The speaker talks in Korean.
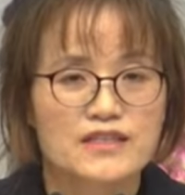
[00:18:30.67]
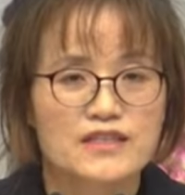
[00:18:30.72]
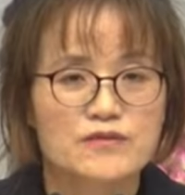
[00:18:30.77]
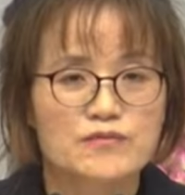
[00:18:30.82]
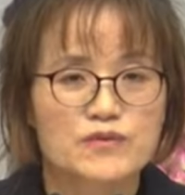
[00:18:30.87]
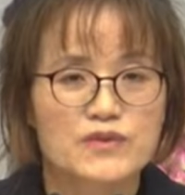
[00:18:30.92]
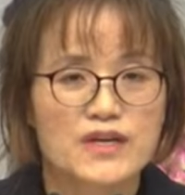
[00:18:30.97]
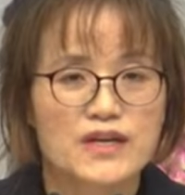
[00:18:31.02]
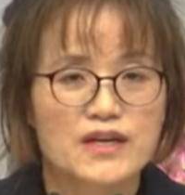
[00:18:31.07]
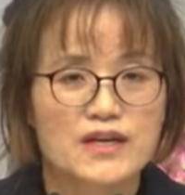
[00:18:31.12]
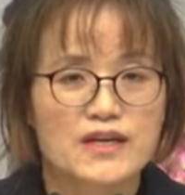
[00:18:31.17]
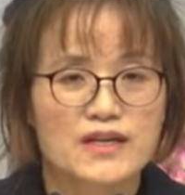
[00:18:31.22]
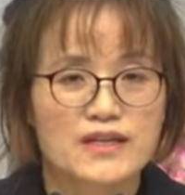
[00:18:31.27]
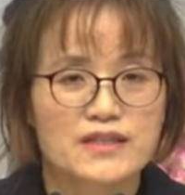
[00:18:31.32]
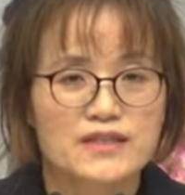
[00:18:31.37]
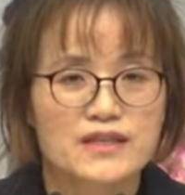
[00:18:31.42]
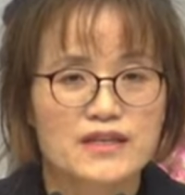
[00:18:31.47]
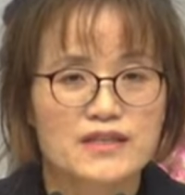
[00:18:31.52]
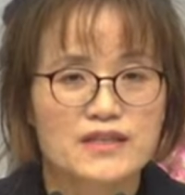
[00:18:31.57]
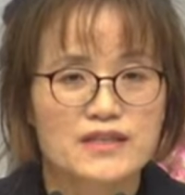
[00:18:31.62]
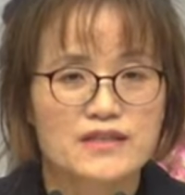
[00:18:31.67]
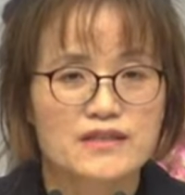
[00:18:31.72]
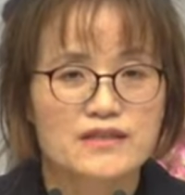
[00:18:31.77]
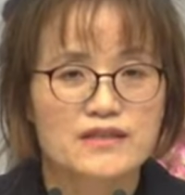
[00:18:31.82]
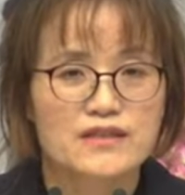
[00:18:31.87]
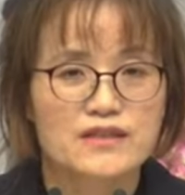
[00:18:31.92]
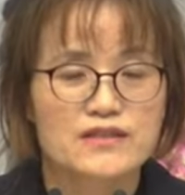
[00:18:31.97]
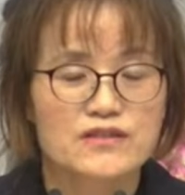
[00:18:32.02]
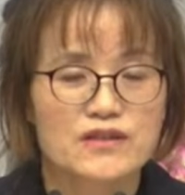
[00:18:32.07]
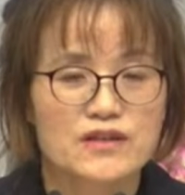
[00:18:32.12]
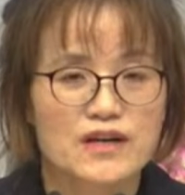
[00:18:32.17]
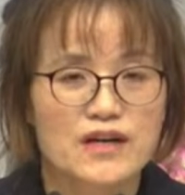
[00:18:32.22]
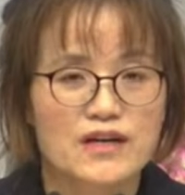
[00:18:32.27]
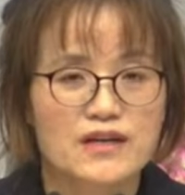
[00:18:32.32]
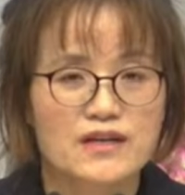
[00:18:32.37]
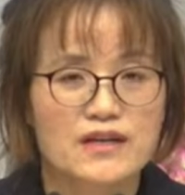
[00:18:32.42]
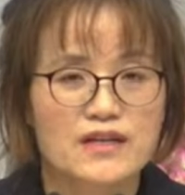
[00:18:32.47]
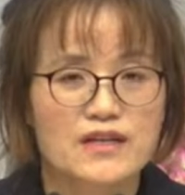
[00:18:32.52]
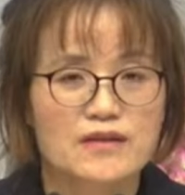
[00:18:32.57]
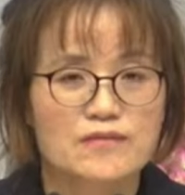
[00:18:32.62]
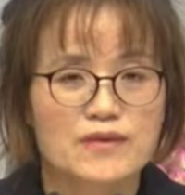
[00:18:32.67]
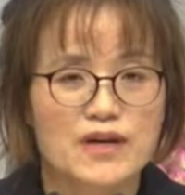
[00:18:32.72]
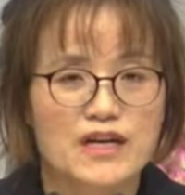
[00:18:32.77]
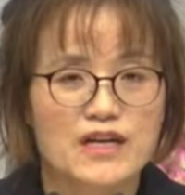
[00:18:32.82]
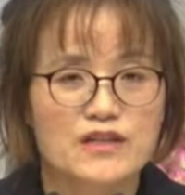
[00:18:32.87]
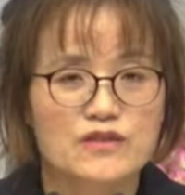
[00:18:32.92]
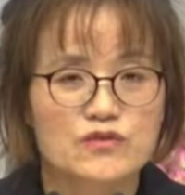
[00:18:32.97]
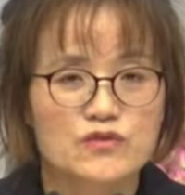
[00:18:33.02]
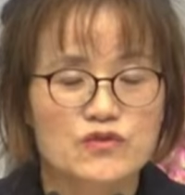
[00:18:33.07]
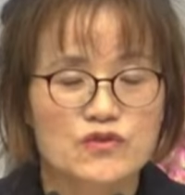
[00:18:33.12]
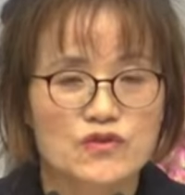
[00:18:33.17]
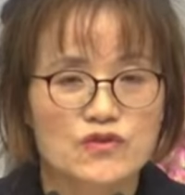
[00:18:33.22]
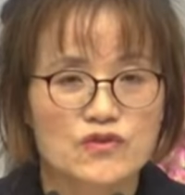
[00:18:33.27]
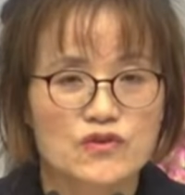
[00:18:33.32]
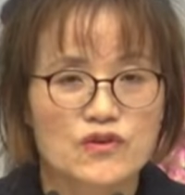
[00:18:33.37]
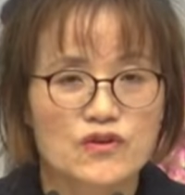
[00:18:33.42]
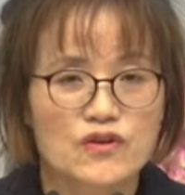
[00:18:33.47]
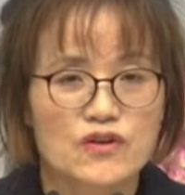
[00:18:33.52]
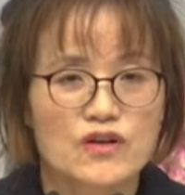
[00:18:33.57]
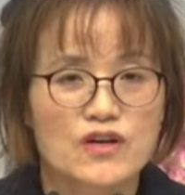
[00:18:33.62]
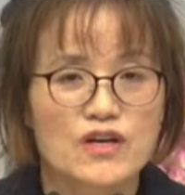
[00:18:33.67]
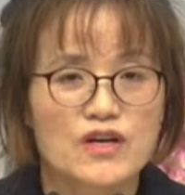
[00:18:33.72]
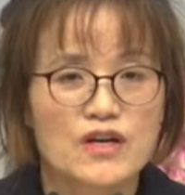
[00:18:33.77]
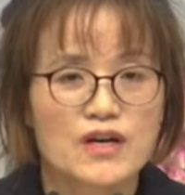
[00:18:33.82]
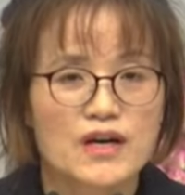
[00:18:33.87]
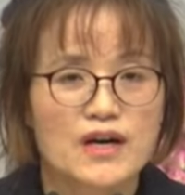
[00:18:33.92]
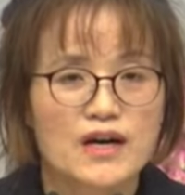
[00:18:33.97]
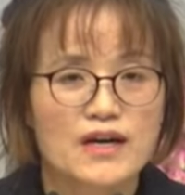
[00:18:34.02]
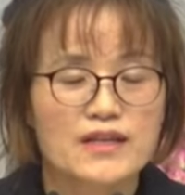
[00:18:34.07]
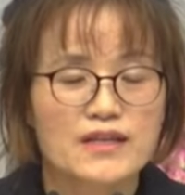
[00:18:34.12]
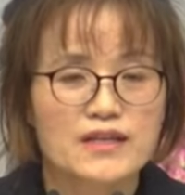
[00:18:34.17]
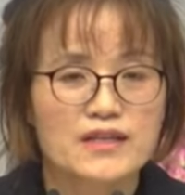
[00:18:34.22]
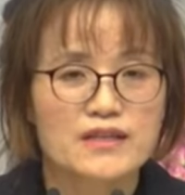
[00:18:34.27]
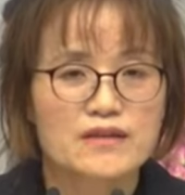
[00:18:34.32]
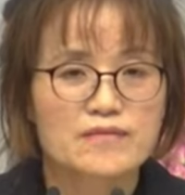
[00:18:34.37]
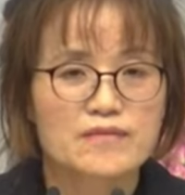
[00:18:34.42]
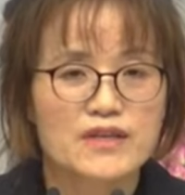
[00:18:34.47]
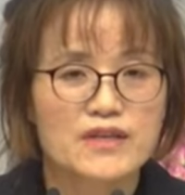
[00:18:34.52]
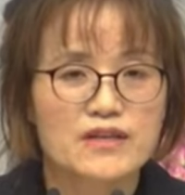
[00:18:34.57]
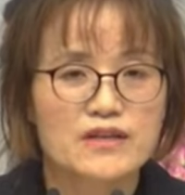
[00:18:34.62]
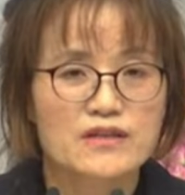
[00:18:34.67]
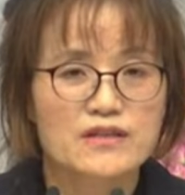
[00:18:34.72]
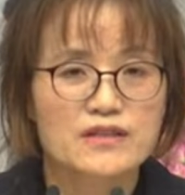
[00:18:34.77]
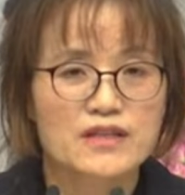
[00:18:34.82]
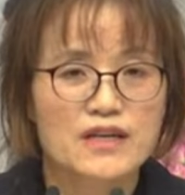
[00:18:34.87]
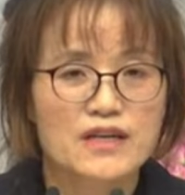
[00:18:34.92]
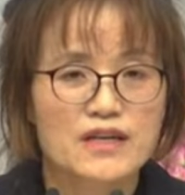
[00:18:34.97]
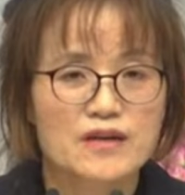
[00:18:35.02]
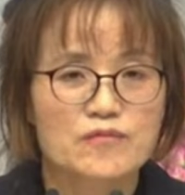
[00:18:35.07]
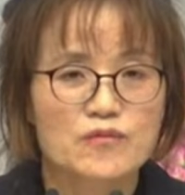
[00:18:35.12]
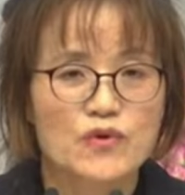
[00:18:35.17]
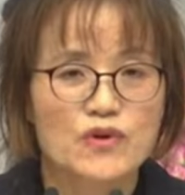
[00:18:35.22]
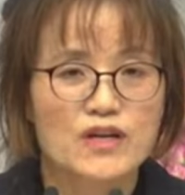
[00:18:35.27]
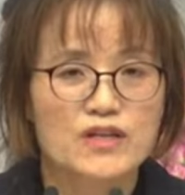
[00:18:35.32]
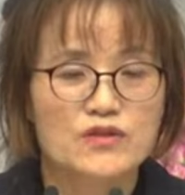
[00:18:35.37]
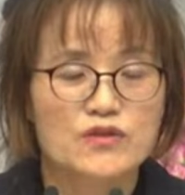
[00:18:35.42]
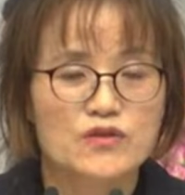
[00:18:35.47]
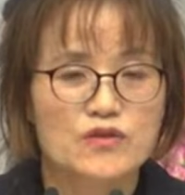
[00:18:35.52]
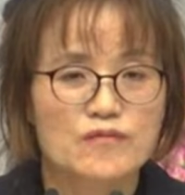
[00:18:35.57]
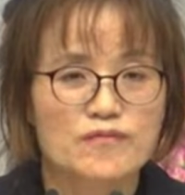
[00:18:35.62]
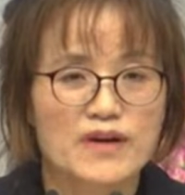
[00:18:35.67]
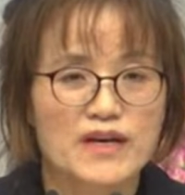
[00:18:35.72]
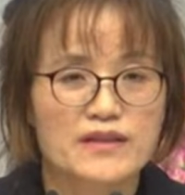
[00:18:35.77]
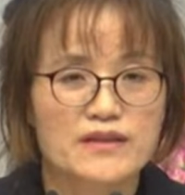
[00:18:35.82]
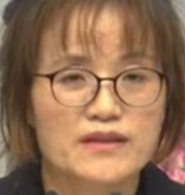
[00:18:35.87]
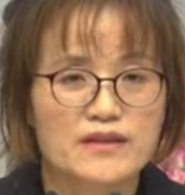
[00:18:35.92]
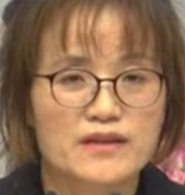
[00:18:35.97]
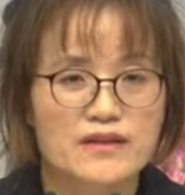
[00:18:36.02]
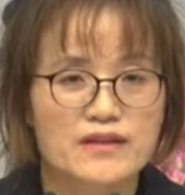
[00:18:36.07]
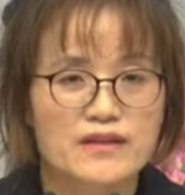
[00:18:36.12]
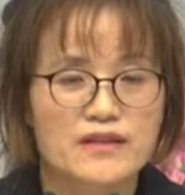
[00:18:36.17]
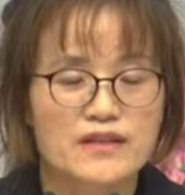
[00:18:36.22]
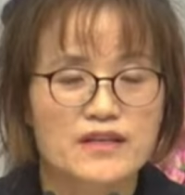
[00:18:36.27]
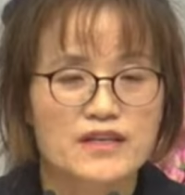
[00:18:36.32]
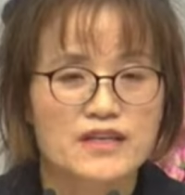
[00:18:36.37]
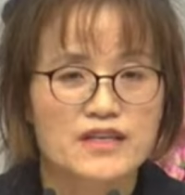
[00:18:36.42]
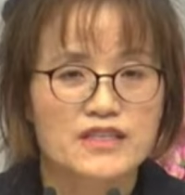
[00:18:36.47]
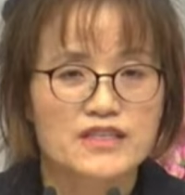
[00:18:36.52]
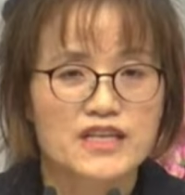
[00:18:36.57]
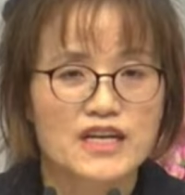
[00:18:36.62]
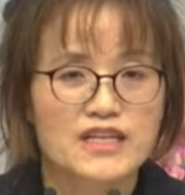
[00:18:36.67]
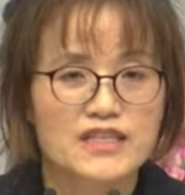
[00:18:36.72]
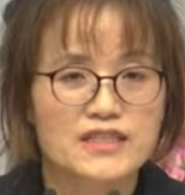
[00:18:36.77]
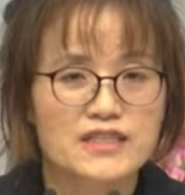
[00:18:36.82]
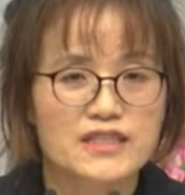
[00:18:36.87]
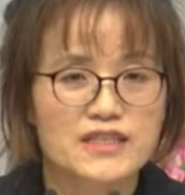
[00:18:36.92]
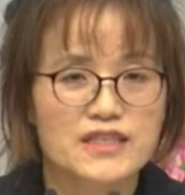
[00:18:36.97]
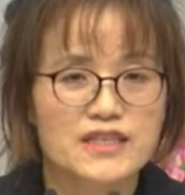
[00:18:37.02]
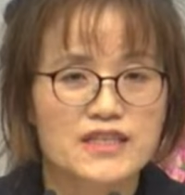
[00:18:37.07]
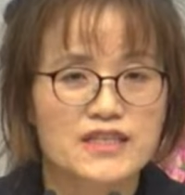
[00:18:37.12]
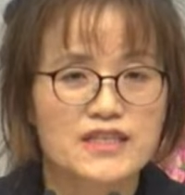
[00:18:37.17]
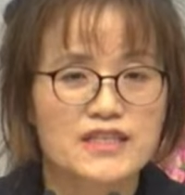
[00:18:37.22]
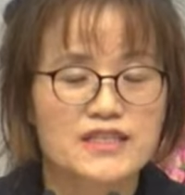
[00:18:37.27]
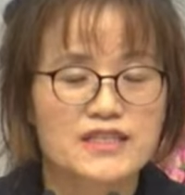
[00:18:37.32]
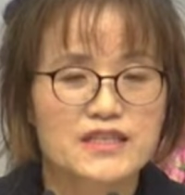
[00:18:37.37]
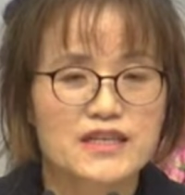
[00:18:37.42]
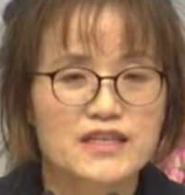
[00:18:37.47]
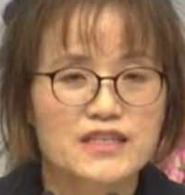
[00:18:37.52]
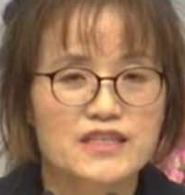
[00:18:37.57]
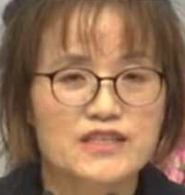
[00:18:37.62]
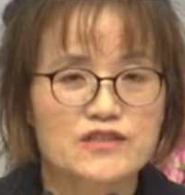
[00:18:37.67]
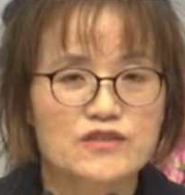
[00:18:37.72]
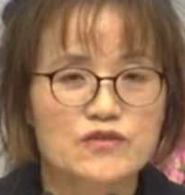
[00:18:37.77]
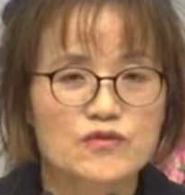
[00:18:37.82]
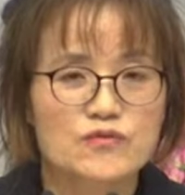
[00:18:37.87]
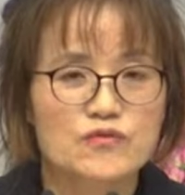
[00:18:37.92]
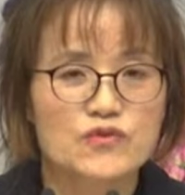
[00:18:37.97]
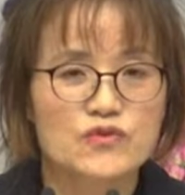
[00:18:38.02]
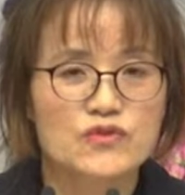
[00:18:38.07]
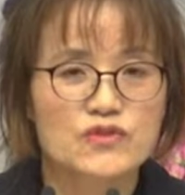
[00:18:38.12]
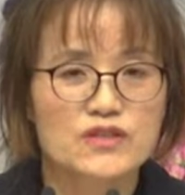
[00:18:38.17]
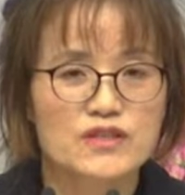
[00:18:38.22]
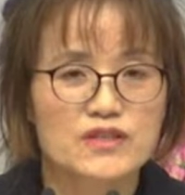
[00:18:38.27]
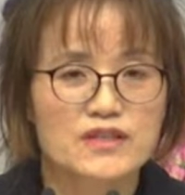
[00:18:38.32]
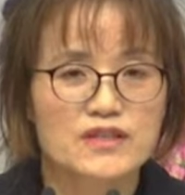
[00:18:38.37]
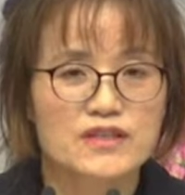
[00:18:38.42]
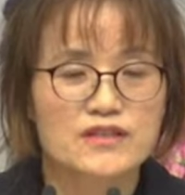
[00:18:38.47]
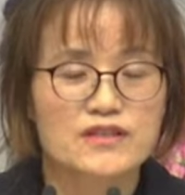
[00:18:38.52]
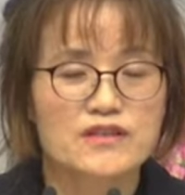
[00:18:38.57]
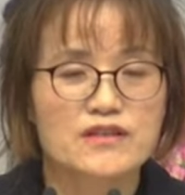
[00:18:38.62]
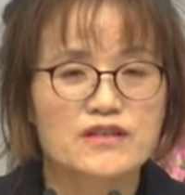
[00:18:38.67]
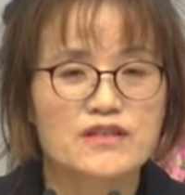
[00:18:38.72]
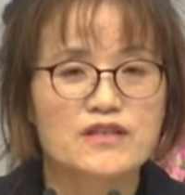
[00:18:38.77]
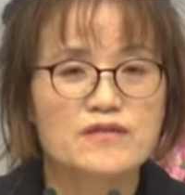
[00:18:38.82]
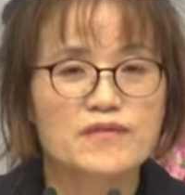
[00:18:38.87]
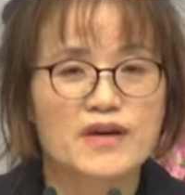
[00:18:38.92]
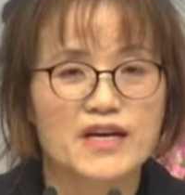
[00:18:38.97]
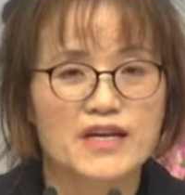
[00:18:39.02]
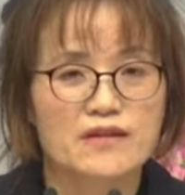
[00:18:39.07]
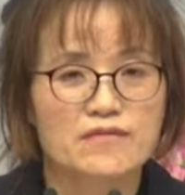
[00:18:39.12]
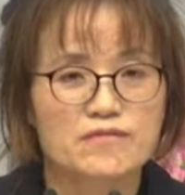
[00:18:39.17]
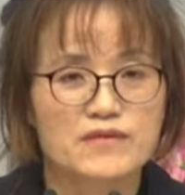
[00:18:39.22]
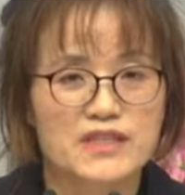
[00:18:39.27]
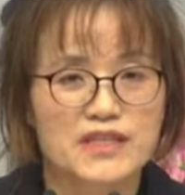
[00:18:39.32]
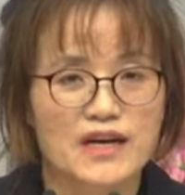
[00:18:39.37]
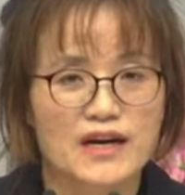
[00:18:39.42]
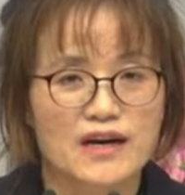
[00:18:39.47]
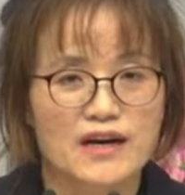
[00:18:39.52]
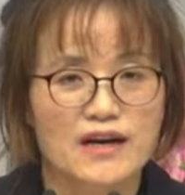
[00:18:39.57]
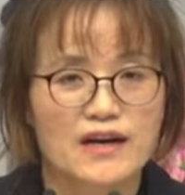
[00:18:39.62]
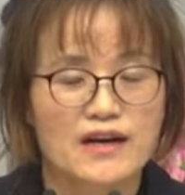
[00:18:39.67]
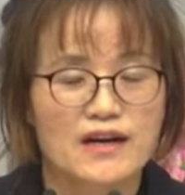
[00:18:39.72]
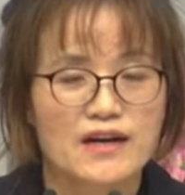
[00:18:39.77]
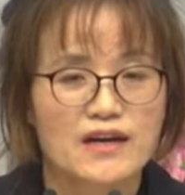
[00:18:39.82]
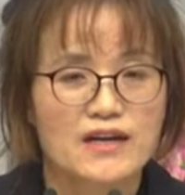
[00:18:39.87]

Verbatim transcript: 십자가의 자리를 정확하게 말할 수 있고 하나님이 형상과 모양대로 만든 창세기 1장 26절을 늘 말합니다.